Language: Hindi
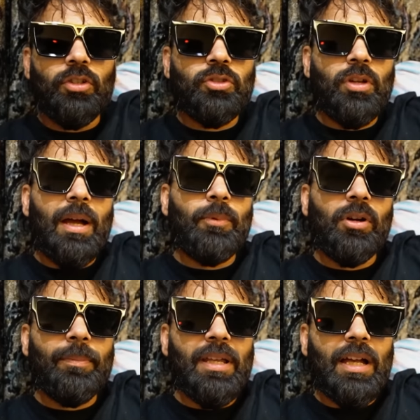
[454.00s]
दोस्तों आप लोग
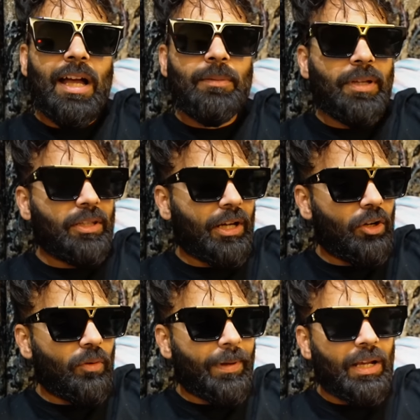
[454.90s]
अपने कान बंद कर
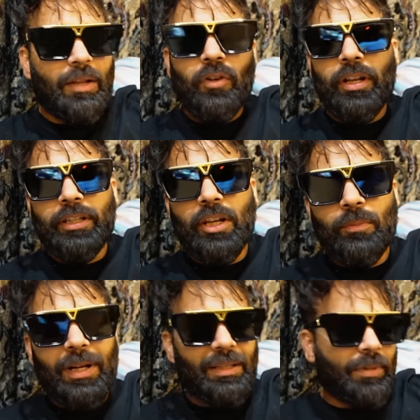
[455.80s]
लो पहले वार्निंग दे रहा
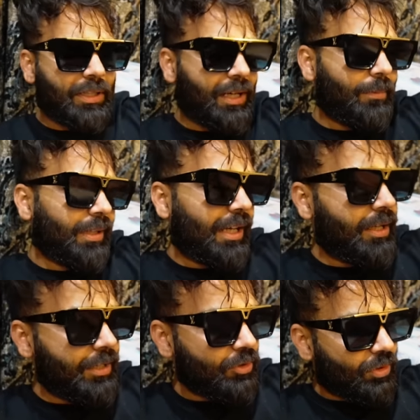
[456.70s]
हूँ बाद मत करना बताया
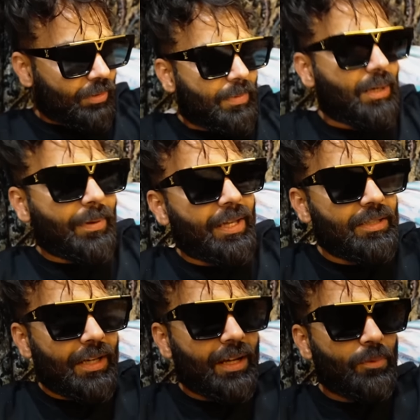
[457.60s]
नहीं क्योंकि मेरा भाई
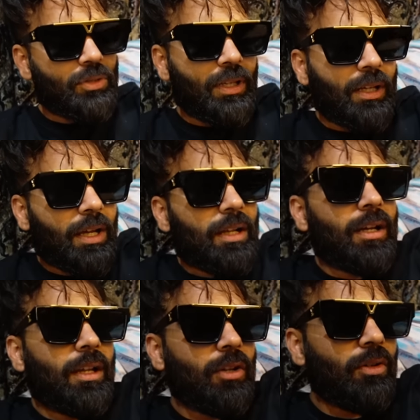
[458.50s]
जा रहा है मैं उसके लिए गाना
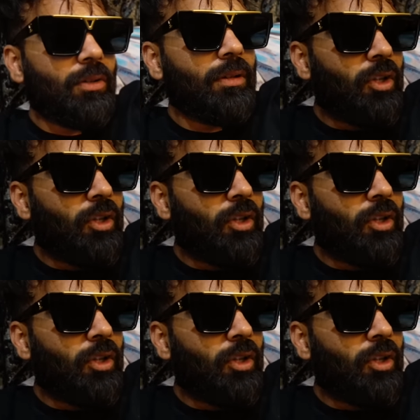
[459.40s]
गा रहा हूँ